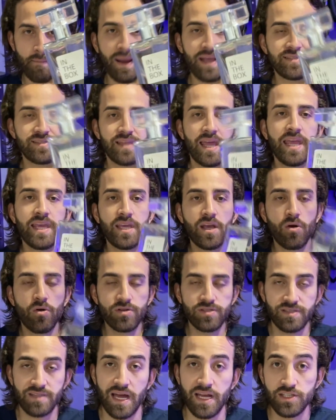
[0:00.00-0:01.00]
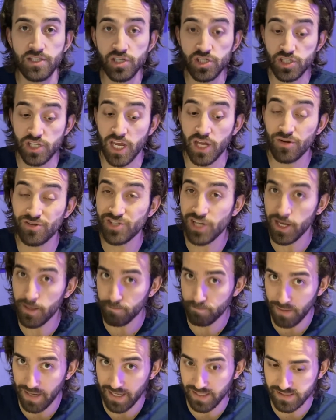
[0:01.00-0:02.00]
Mas tem que gostar de cheiro de
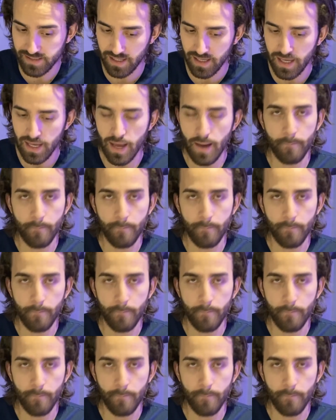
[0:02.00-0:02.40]
limpeza.